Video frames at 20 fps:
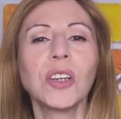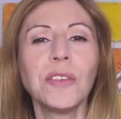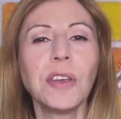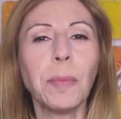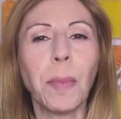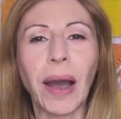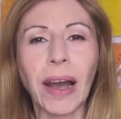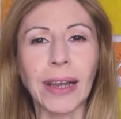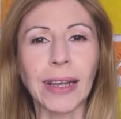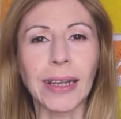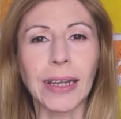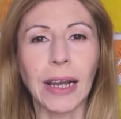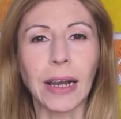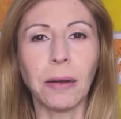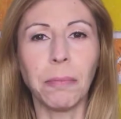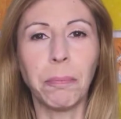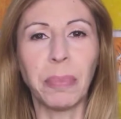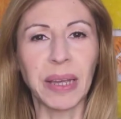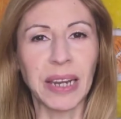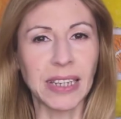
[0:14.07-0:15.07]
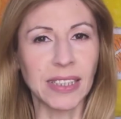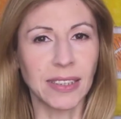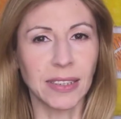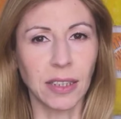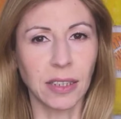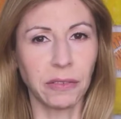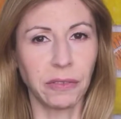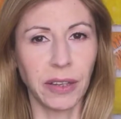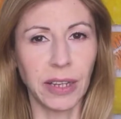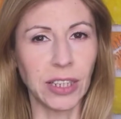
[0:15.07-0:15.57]
vi manca per
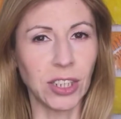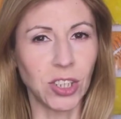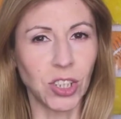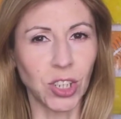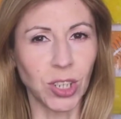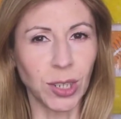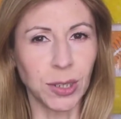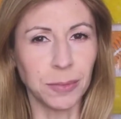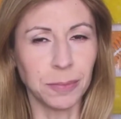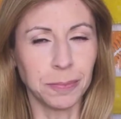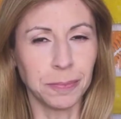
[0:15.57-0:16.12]
essere felici?